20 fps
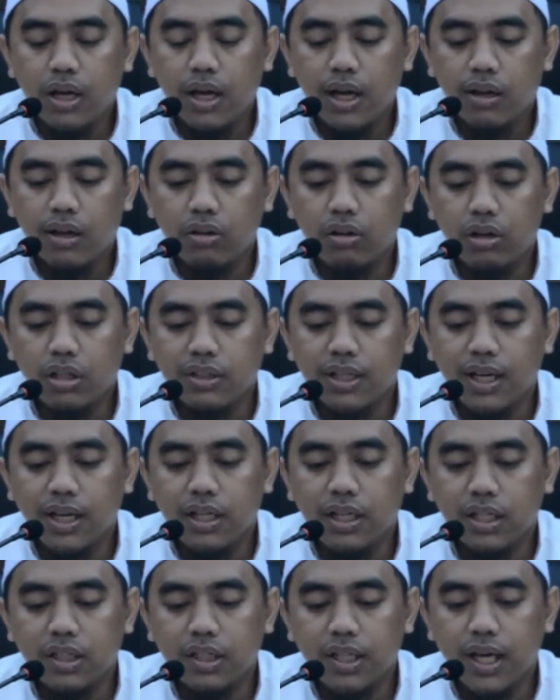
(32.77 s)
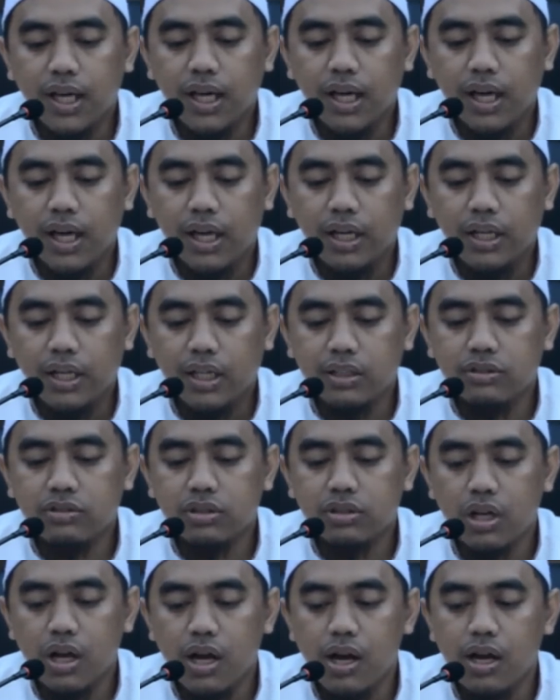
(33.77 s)
an Qatadata an
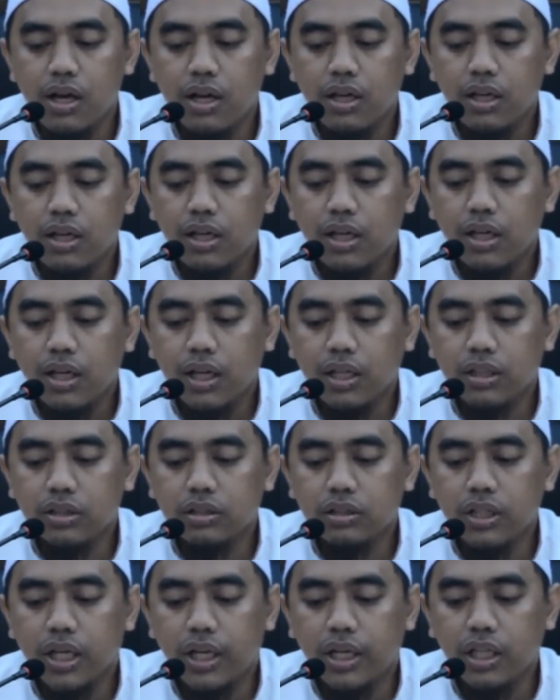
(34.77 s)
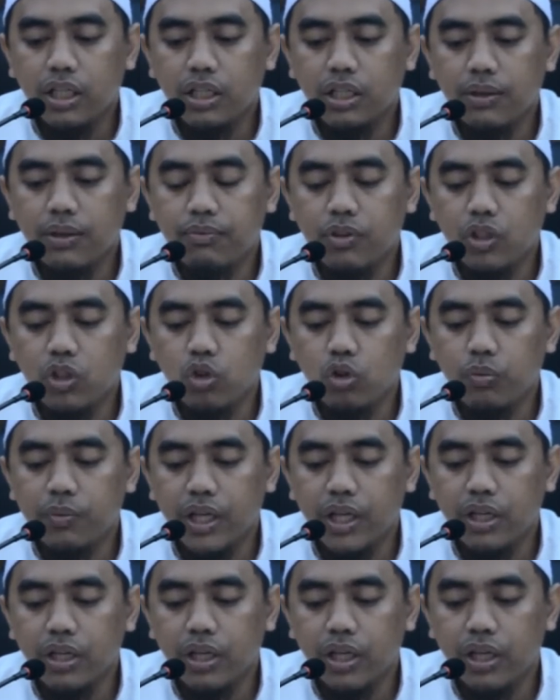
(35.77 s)
Azra, an Sa'id ibn
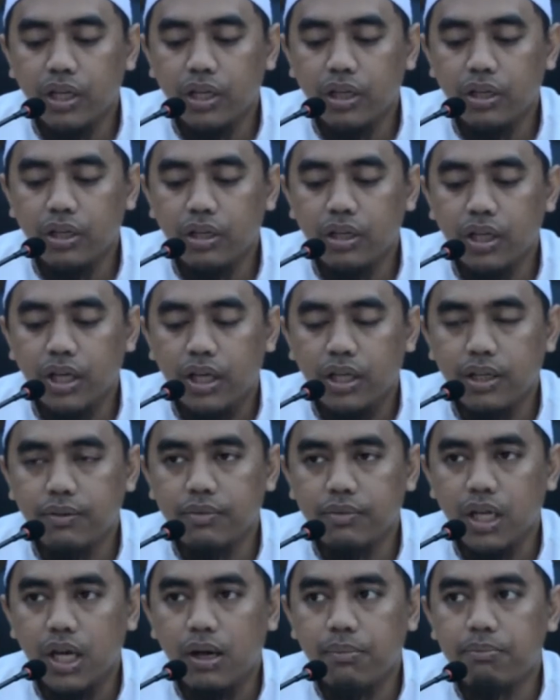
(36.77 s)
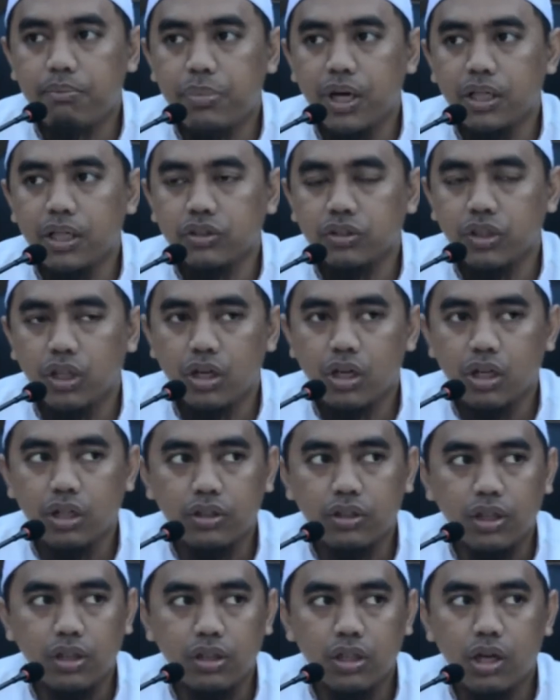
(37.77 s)
Jubairin an ibn Abbas
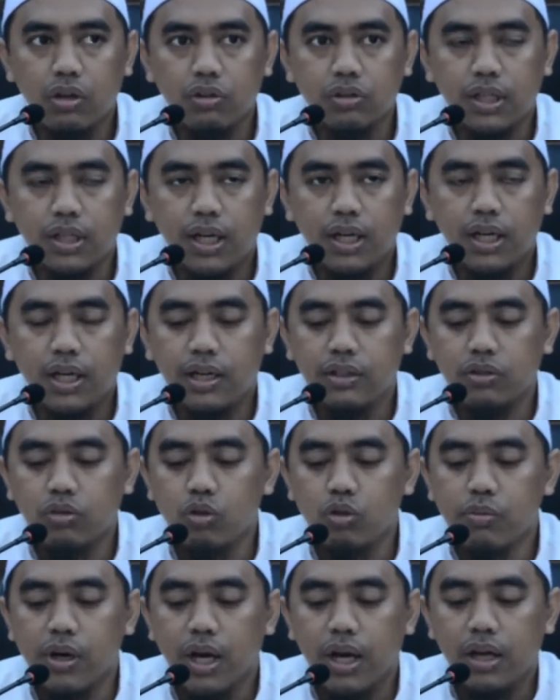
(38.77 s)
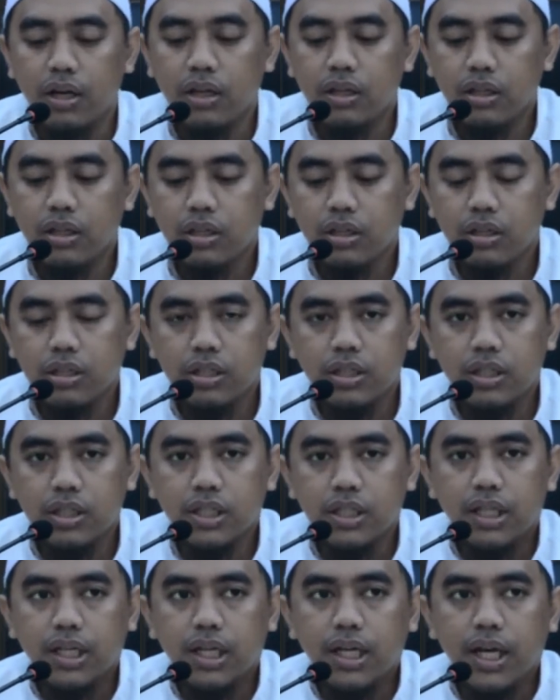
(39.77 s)
radhiyallahu taala anhuma
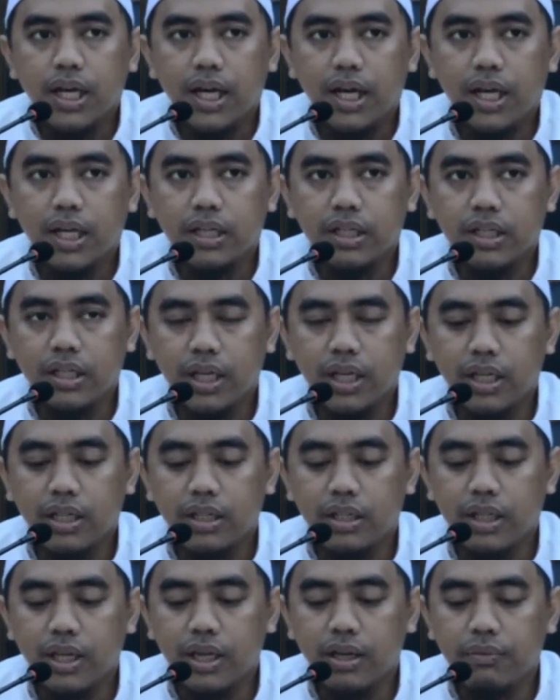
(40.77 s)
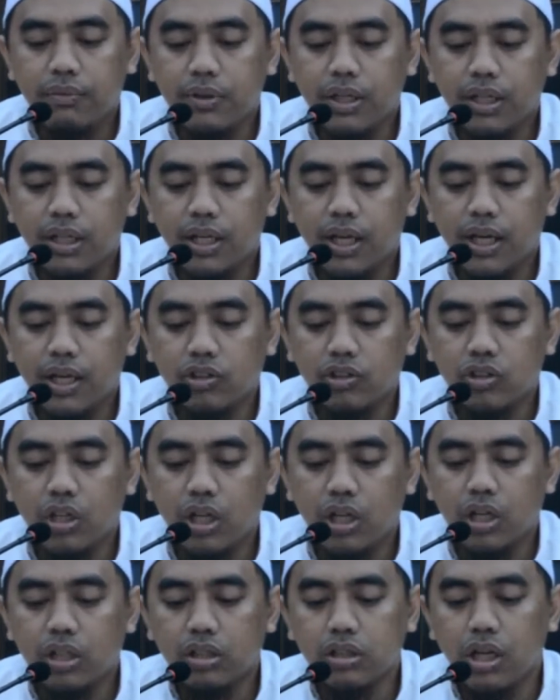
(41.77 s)
anna Nabiya
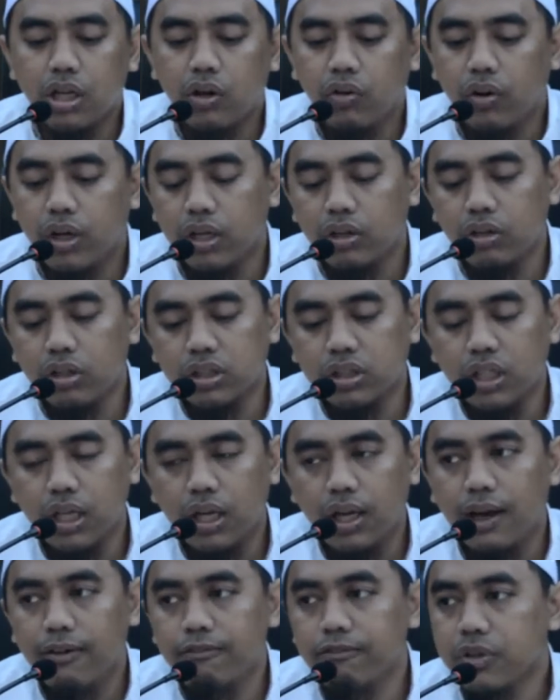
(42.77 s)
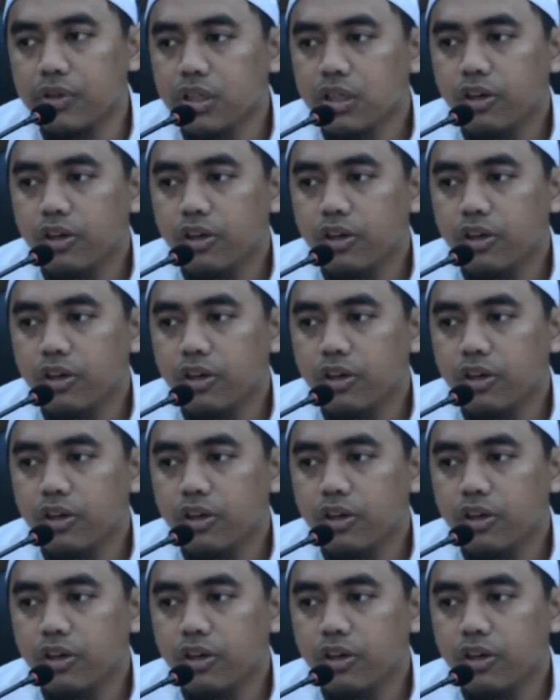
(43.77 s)
sallallahu alaihi wasallam